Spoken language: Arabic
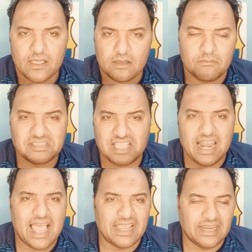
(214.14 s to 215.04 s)
مساله
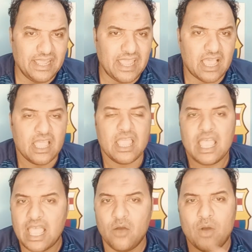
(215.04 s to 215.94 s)
عائليه
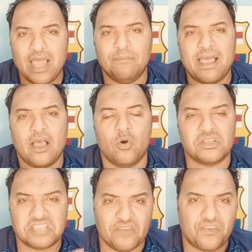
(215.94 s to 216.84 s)
او هل بقى هو
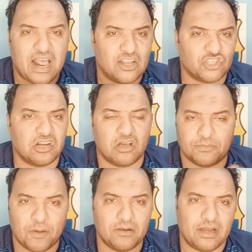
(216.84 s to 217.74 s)
سافر علشان
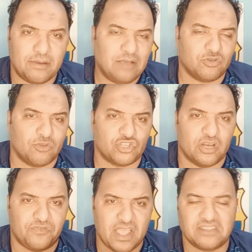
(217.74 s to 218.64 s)
غضبان اللي ما لعبش الماتش اللي
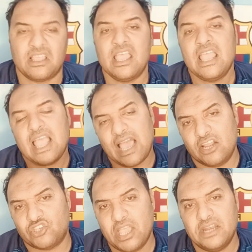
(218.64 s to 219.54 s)
فات
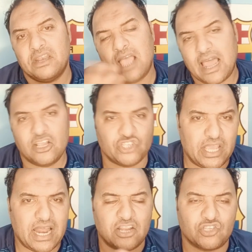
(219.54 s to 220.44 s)
علشان علشان
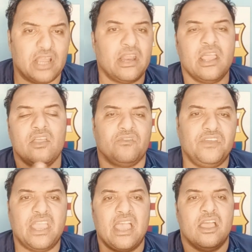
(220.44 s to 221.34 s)
علشان
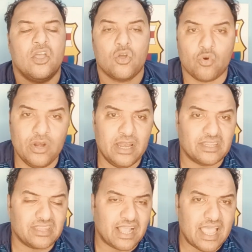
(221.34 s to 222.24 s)
فيها كل
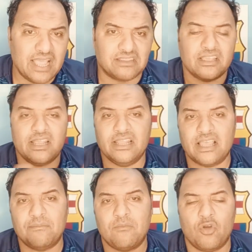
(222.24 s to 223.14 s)
الاتجاهات اللي
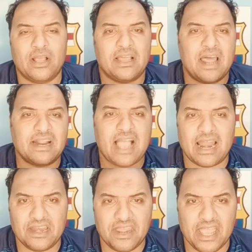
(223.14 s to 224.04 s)
دايما بيقول لك انا هرجع على
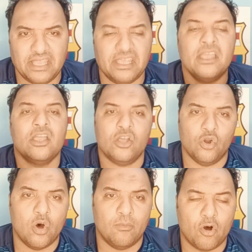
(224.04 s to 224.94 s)
النهائي اللي
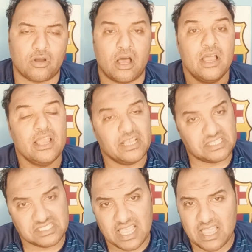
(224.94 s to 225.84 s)
هو بكره
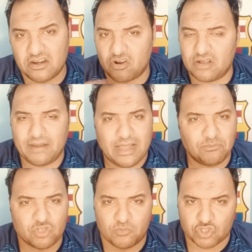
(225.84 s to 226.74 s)
ازاي انا راجل ما
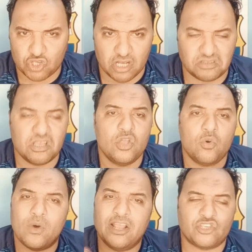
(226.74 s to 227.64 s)
لعبتش ماتشات
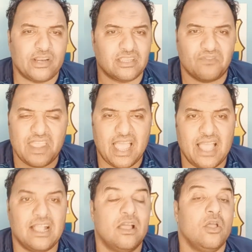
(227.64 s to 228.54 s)
ولا شاركت باي
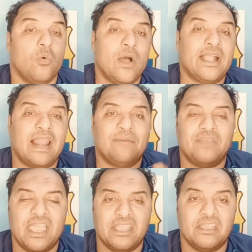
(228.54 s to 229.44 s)
حاجه وهاجي العب
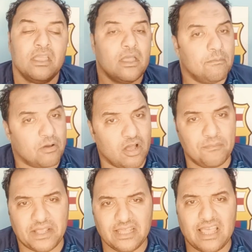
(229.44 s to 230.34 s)
نهائي برغم
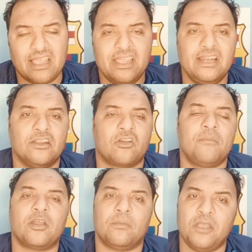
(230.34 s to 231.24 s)
كده اللي رامي
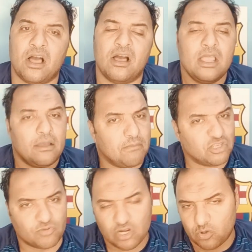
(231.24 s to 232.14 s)
ربيعه ماشي
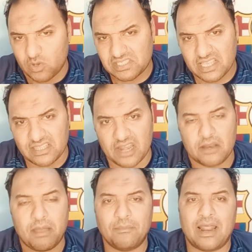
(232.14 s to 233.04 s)
بشكل كويس جدا
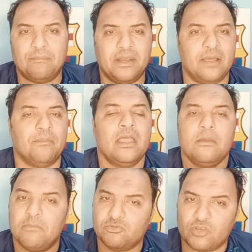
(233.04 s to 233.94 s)
محمد عبد المنعم
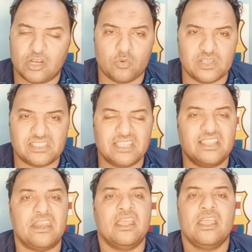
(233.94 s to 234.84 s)
ماشي بشكل كويس
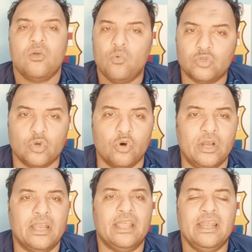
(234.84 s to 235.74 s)
جدا
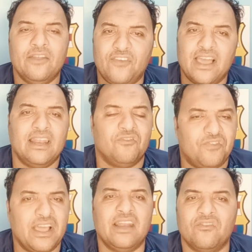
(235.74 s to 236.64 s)
ودول اللي فعلا
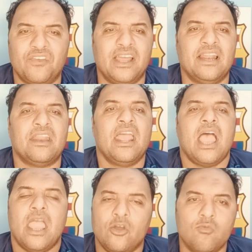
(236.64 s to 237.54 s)
فعلا فعلا
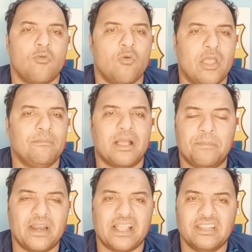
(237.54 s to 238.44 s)
هيقوموا بمهمه
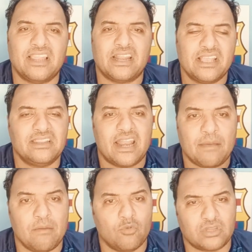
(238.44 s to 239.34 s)
كبيره جدا جدا
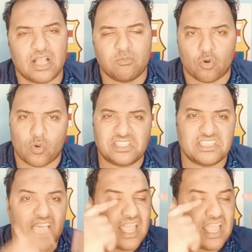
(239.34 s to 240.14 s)
امام منتخب كرواتيا